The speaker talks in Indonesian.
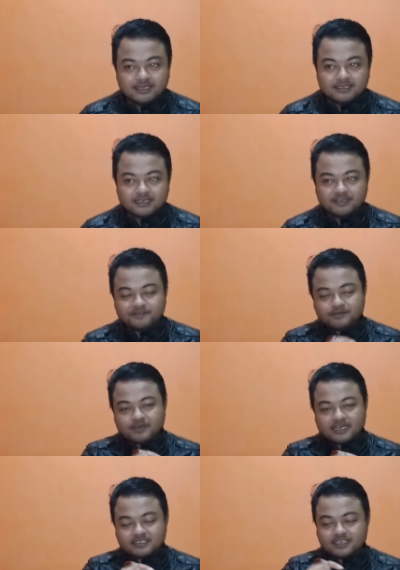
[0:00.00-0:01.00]
jadi
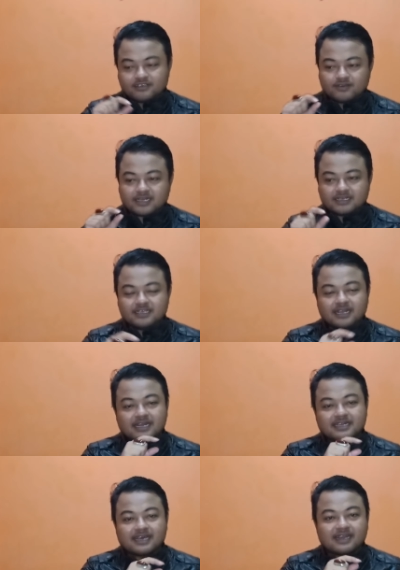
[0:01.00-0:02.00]
vibrasi itu artinya
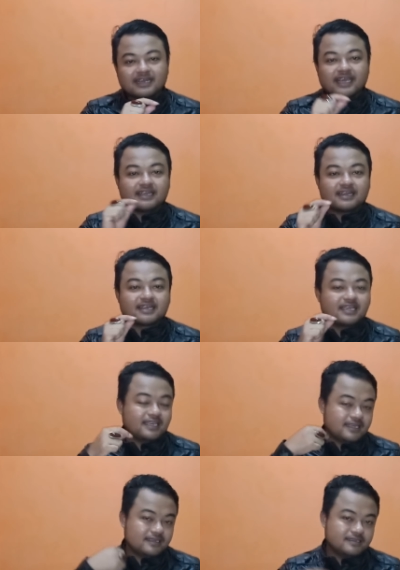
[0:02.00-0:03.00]
getaran energi.